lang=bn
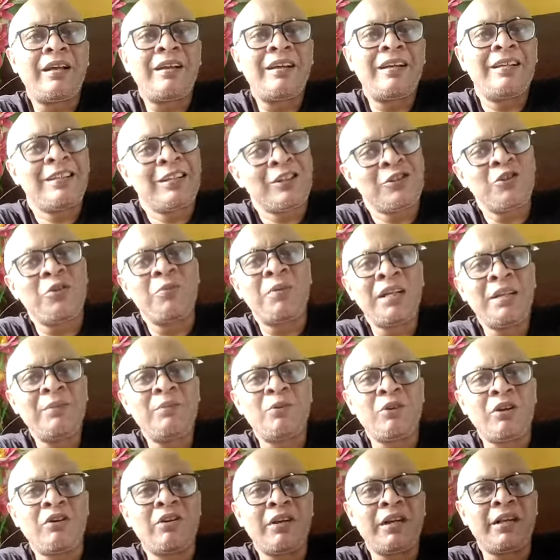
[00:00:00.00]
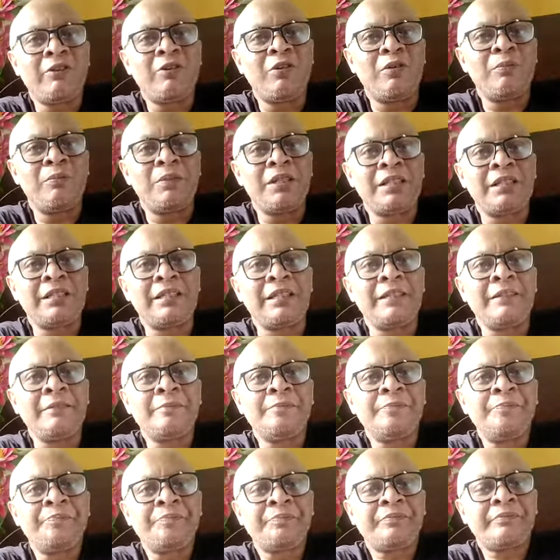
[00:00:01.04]
এটা সবারই মনে হয় কম বেশি
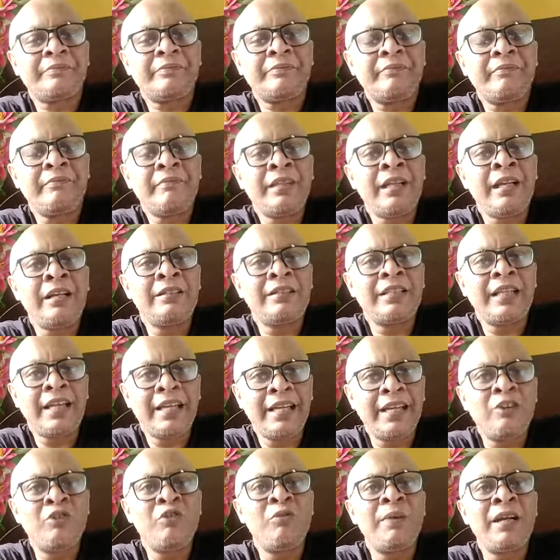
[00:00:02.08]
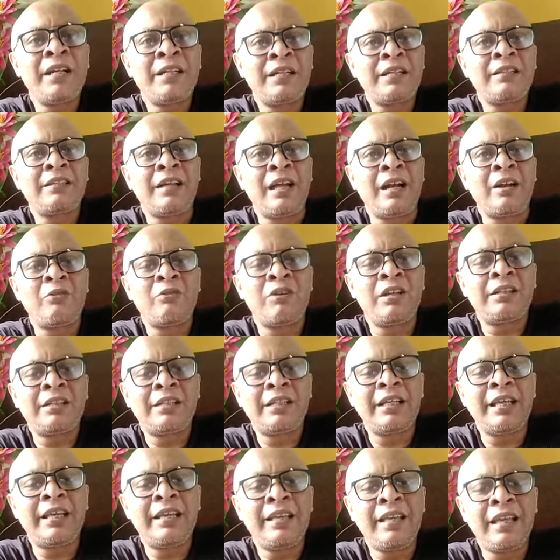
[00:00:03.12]
তাই এরম একটা ধারণার
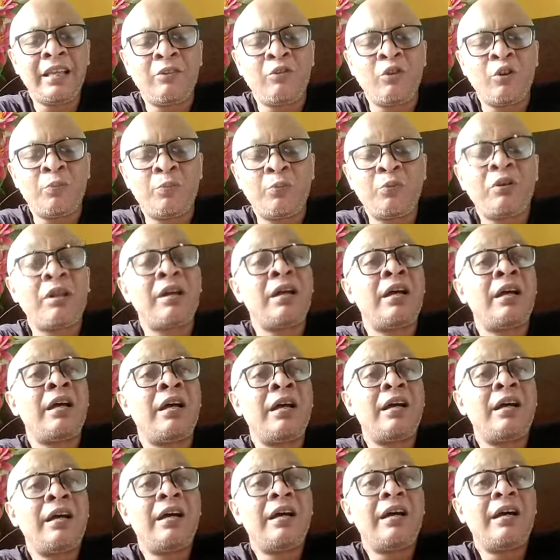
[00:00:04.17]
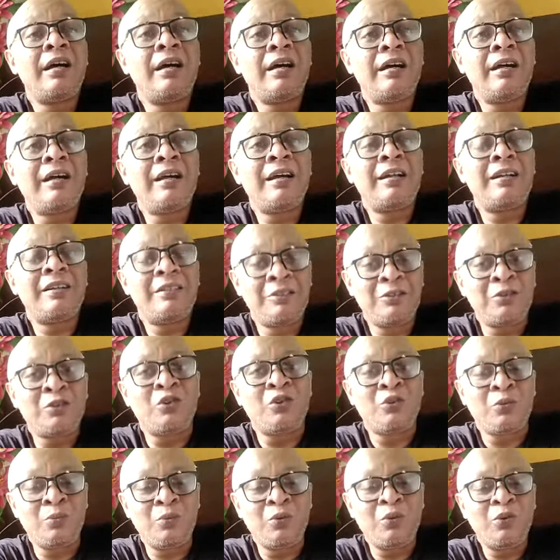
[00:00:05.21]
থেকেই এই গল্পটা
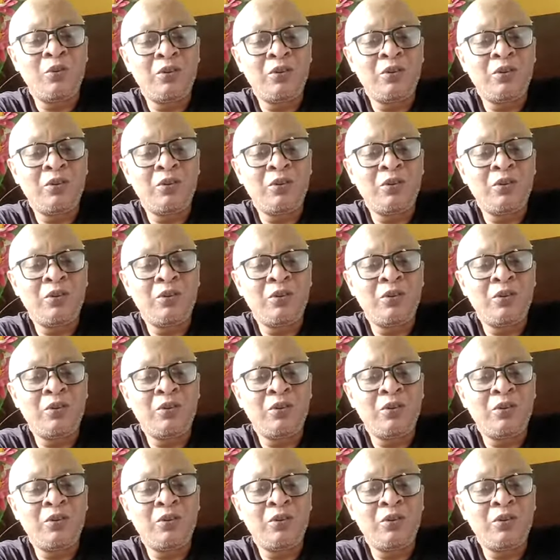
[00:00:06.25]
জন্ম